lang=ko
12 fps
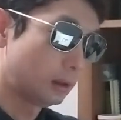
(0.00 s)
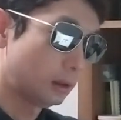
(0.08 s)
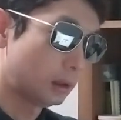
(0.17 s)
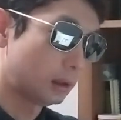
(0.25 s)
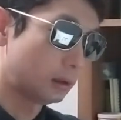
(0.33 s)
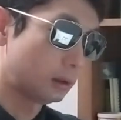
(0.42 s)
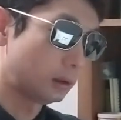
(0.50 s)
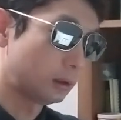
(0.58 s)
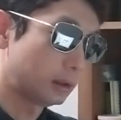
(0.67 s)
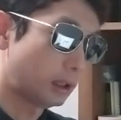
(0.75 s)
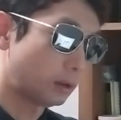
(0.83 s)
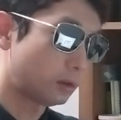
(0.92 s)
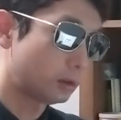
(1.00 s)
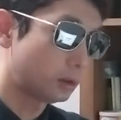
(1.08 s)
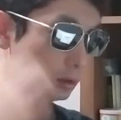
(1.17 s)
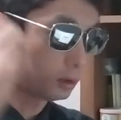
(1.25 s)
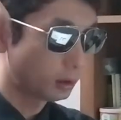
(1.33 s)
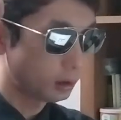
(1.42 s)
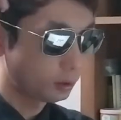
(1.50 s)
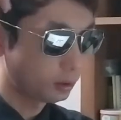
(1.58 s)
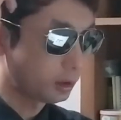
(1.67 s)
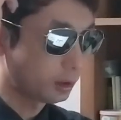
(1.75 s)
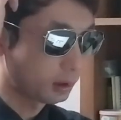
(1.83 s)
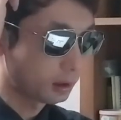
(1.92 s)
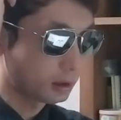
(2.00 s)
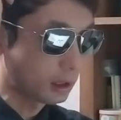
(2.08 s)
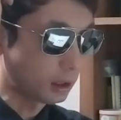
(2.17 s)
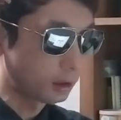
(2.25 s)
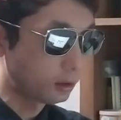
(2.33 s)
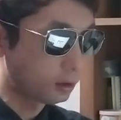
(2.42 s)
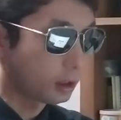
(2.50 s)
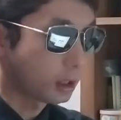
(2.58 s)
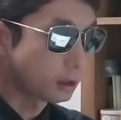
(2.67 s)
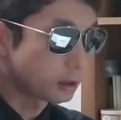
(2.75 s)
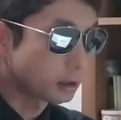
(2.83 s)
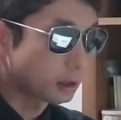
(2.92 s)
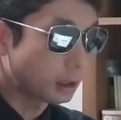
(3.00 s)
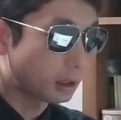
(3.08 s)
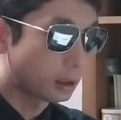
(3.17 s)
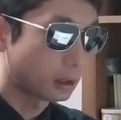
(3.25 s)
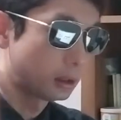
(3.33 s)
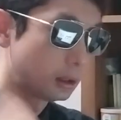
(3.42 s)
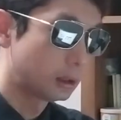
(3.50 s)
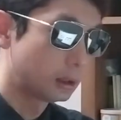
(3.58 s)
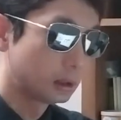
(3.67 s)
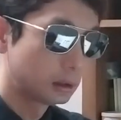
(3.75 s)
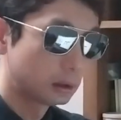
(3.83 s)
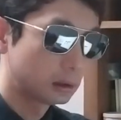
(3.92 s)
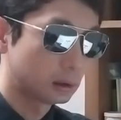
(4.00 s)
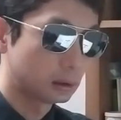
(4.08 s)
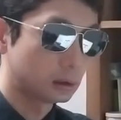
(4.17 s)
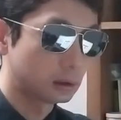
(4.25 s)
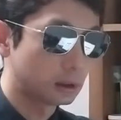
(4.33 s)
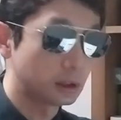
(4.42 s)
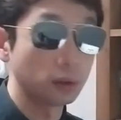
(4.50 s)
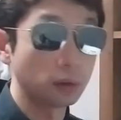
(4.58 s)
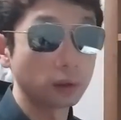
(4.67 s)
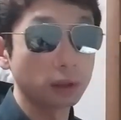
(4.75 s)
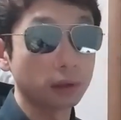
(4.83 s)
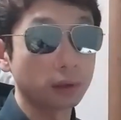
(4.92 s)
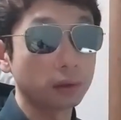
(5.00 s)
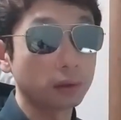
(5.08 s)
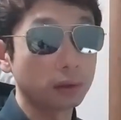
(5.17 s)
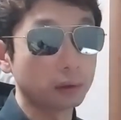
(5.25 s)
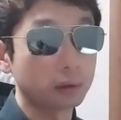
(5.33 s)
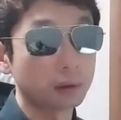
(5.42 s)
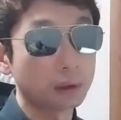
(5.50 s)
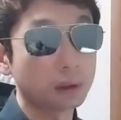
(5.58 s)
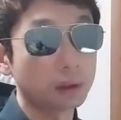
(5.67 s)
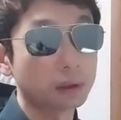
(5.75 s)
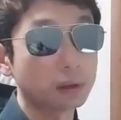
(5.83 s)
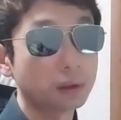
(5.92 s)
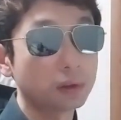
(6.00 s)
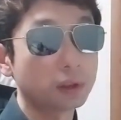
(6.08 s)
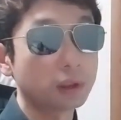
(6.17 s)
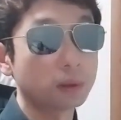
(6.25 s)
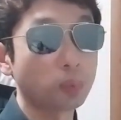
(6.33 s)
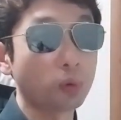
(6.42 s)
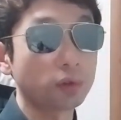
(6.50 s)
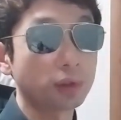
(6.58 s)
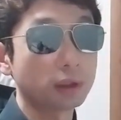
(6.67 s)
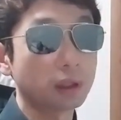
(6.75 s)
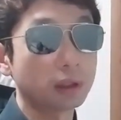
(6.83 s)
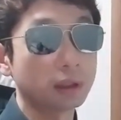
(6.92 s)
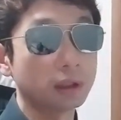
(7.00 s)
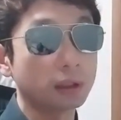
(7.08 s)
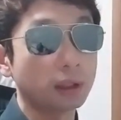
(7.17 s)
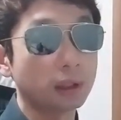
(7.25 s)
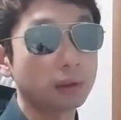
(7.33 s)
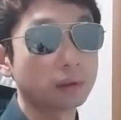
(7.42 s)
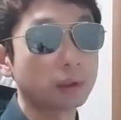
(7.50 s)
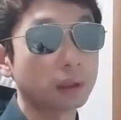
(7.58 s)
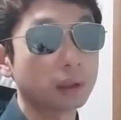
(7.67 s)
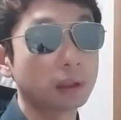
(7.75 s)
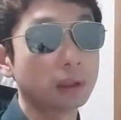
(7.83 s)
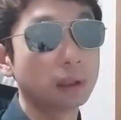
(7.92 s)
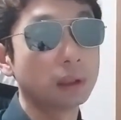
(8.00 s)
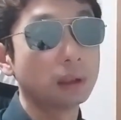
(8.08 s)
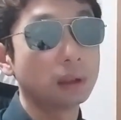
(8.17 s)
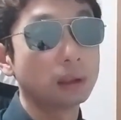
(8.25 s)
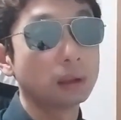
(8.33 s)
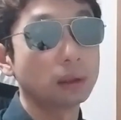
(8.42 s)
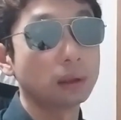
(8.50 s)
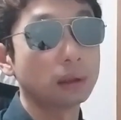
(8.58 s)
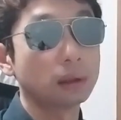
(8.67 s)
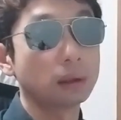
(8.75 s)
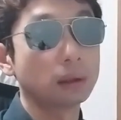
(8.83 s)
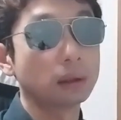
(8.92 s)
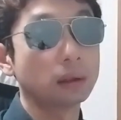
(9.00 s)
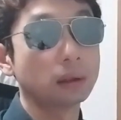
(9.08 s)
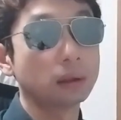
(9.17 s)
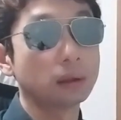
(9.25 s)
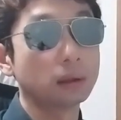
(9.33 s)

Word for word: 그러니까 이 사건이 어떻게 된 거냐면은, 작년 당시에 그 지역에서 신천지 봉사단이 있대요. 근데 이